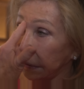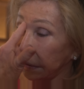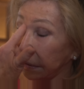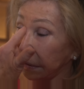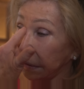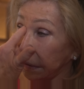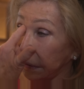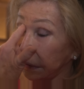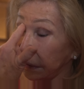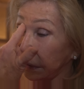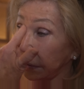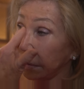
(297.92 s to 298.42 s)

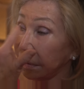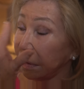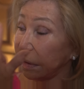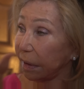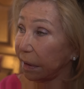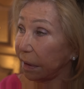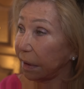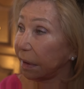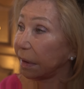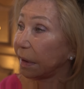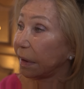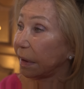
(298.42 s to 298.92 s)
Jocelyne est à
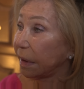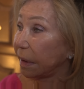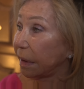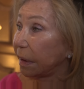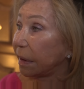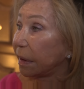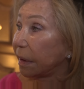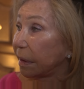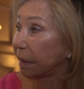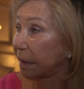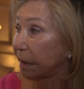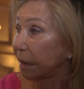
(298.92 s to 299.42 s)
la
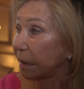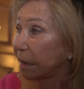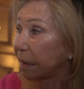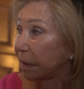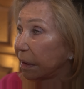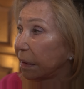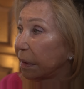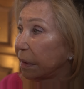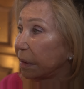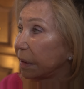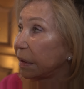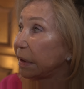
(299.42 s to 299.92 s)
retraite.
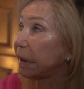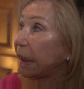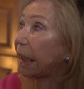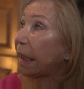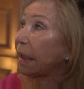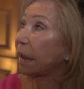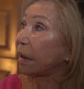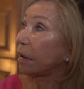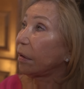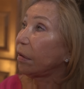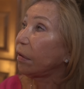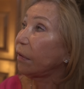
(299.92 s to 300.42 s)

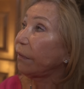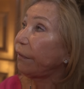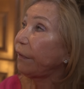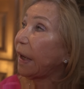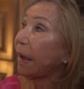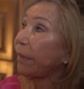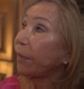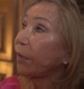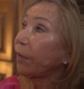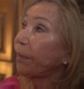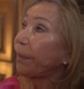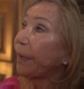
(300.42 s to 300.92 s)
Après une vie
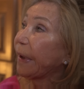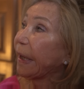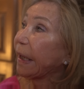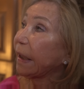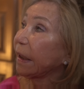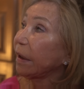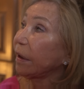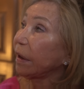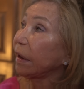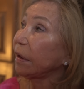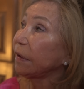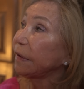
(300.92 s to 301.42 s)
passée dans les
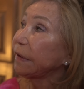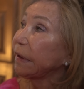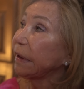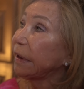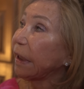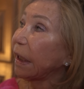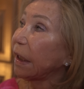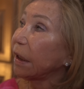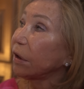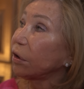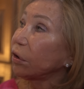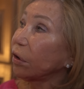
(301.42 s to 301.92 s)
foires,
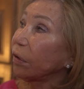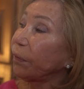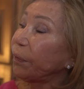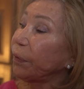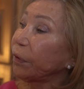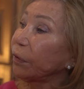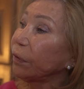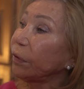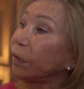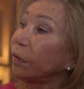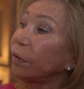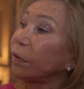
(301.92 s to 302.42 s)
elle a du
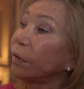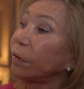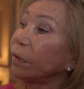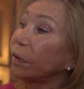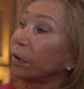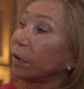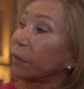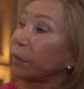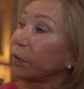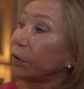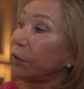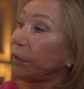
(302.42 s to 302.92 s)
mal à
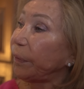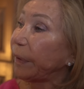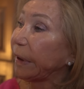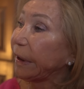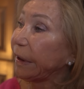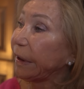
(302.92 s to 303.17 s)
raccrocher.